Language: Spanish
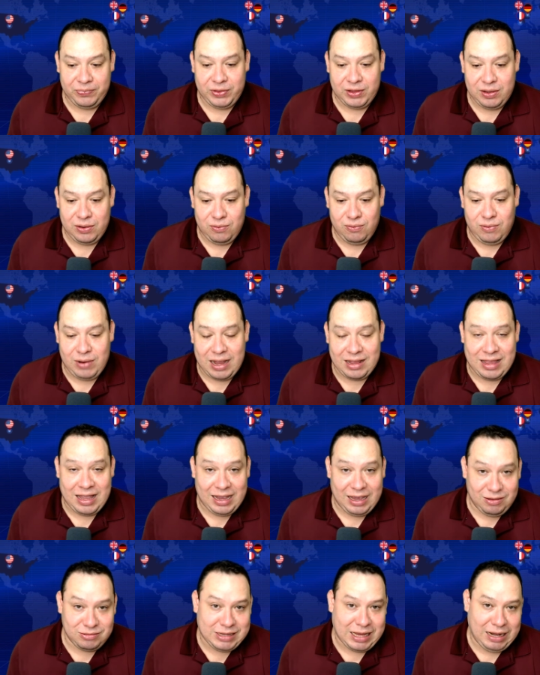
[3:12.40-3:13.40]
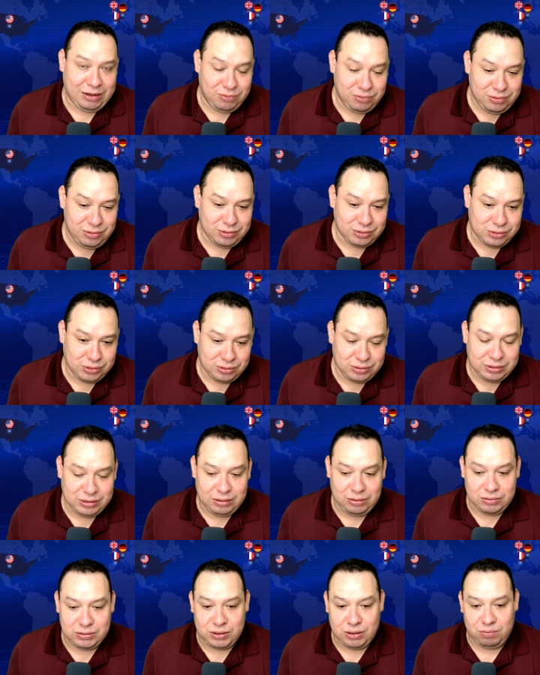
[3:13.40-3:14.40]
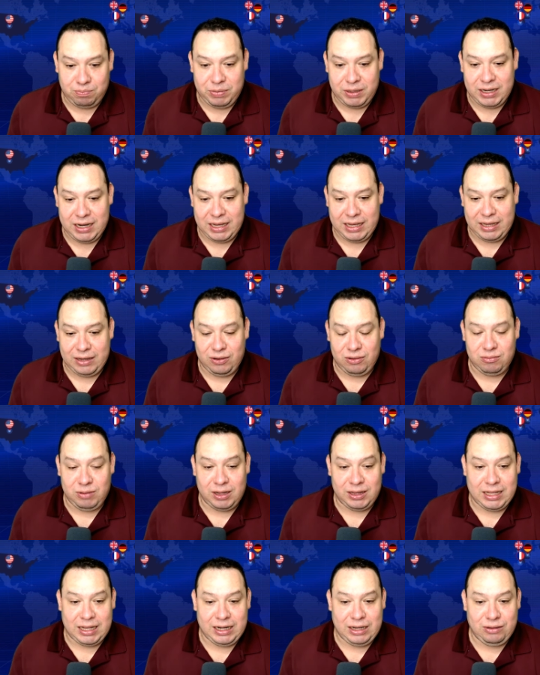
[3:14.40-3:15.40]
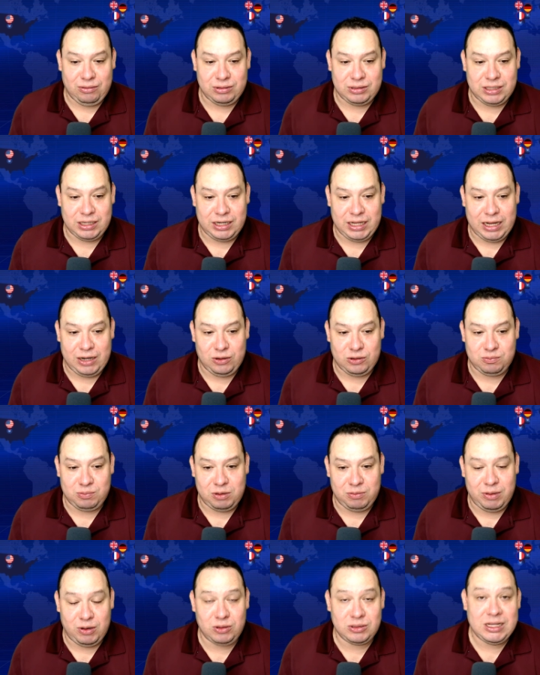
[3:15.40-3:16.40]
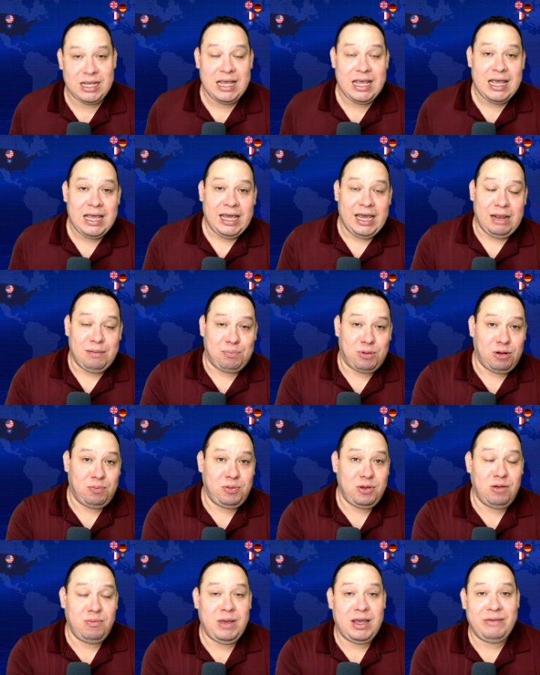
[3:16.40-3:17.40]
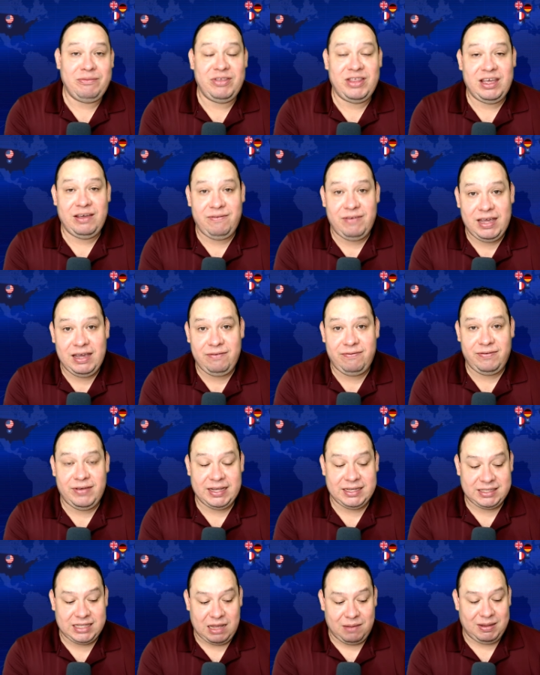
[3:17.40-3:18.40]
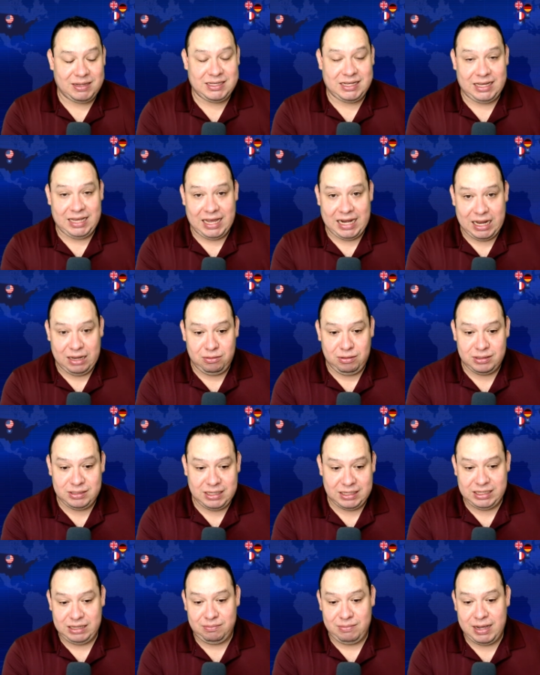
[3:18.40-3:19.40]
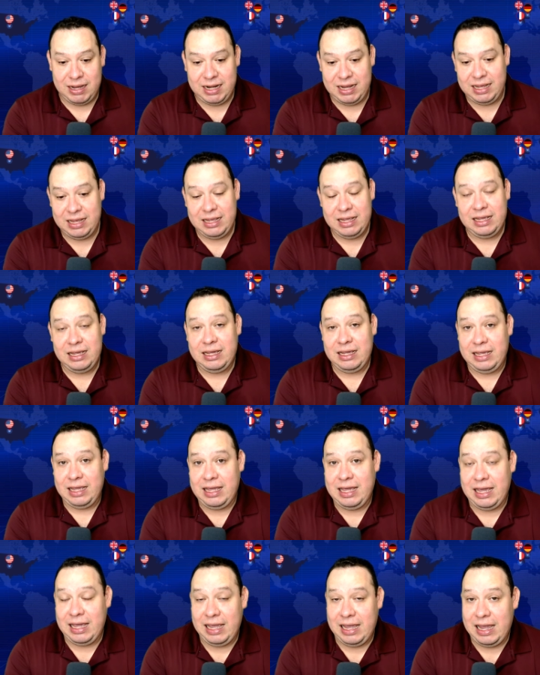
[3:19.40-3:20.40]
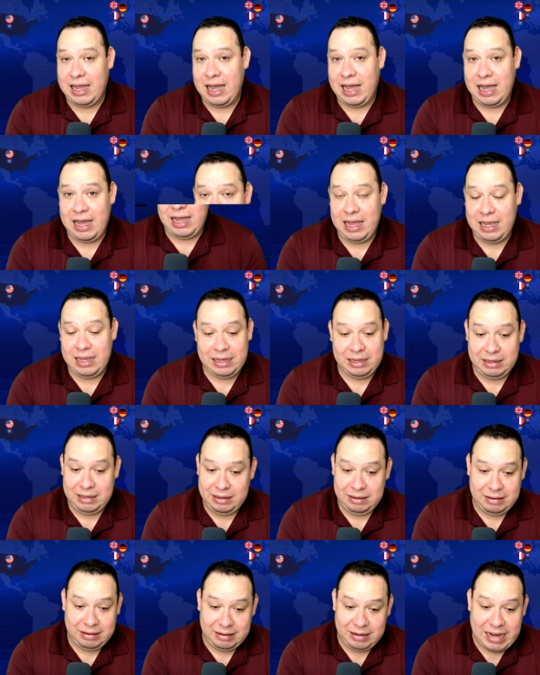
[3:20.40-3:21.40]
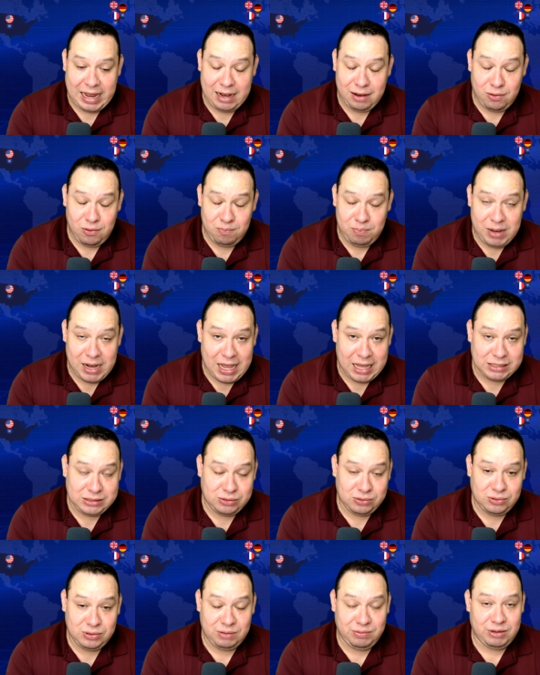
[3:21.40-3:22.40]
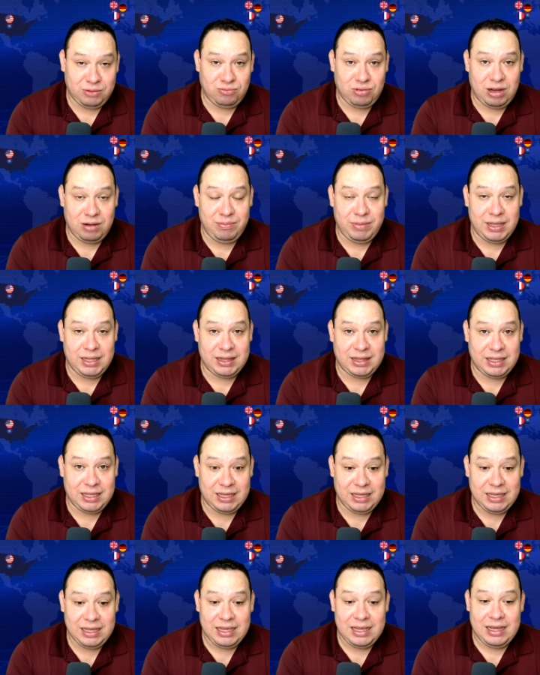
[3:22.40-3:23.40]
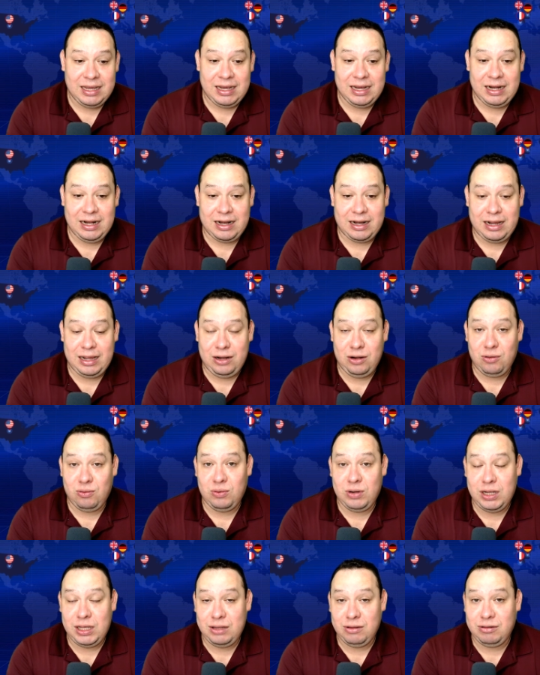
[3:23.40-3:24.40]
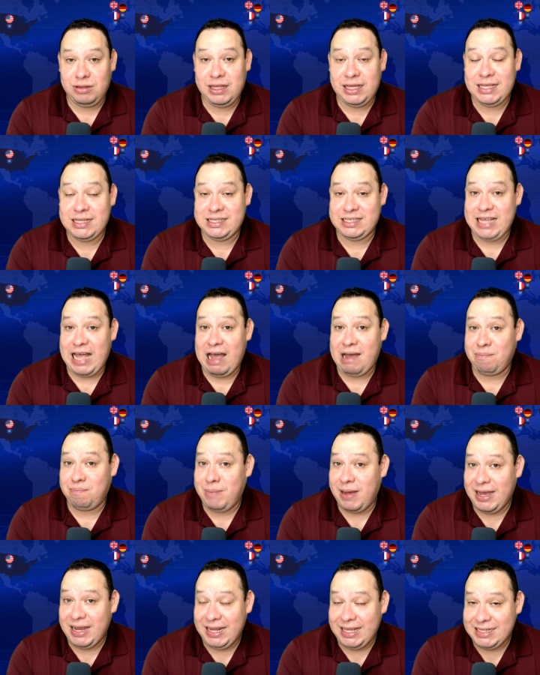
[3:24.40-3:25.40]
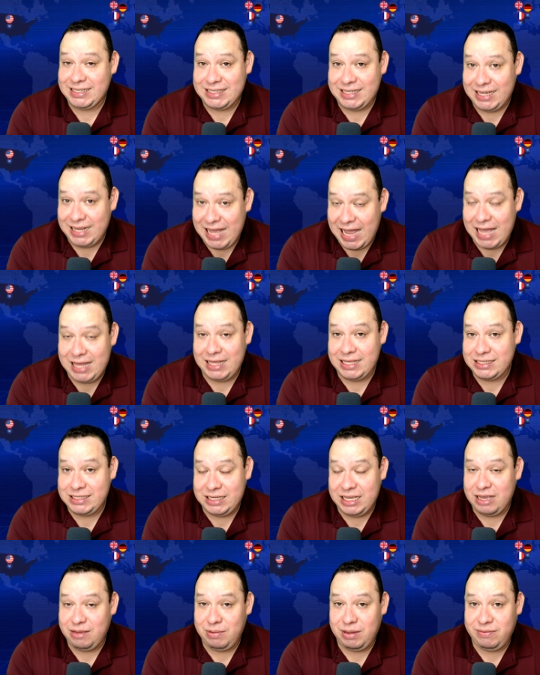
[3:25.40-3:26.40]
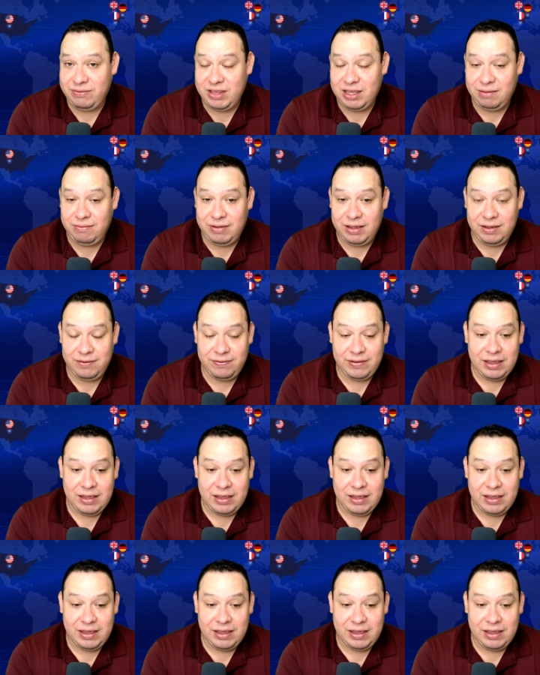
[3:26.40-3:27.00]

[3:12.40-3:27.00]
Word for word: un ataque. O sea, algunos son de los que opinan que los británicos serían los primeros. El propio Medvedev estaba señalando esta semana que ah, en el largo plazo, eventualmente, el Reino Unido desaparecerá, decía Medvedev